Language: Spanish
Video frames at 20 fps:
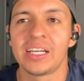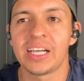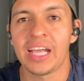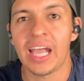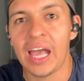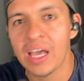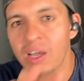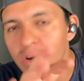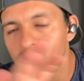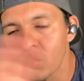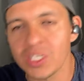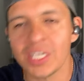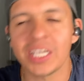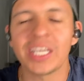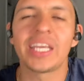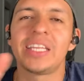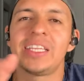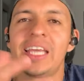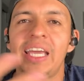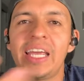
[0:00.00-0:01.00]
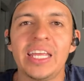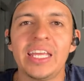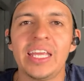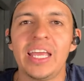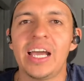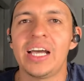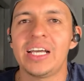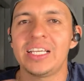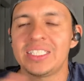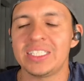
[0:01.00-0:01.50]
cada cosa que Denny
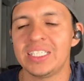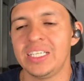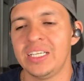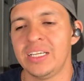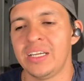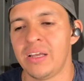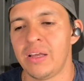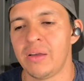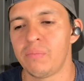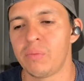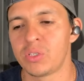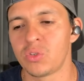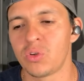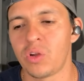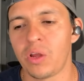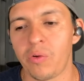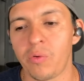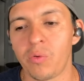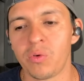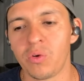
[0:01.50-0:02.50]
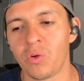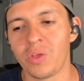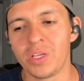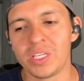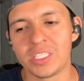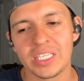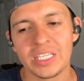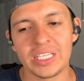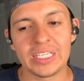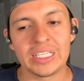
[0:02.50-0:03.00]
hace, pues uno, uno
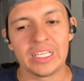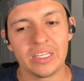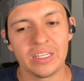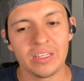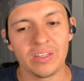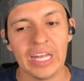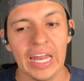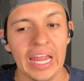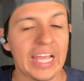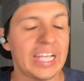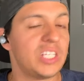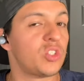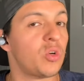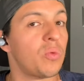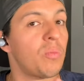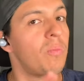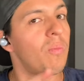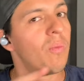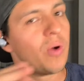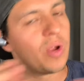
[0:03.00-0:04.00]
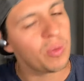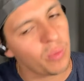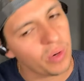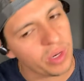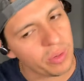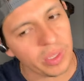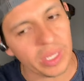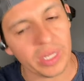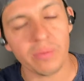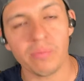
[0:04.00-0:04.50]
dice, la hizo muy
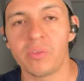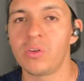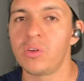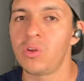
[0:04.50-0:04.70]
muy bien.